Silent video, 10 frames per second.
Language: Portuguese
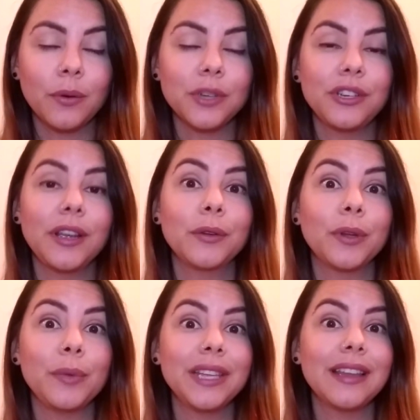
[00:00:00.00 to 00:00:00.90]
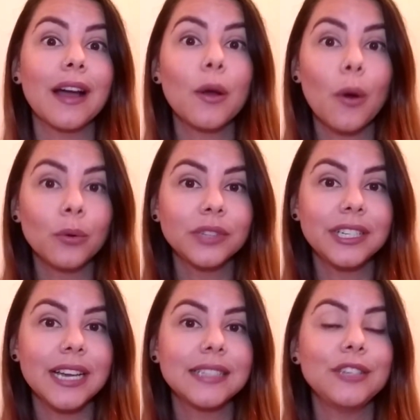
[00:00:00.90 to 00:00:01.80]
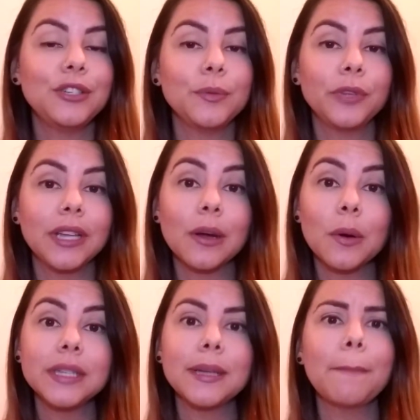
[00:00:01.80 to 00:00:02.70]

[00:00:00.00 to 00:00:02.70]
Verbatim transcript: eu achei que eu não ia dar conta de assistir muita coisa,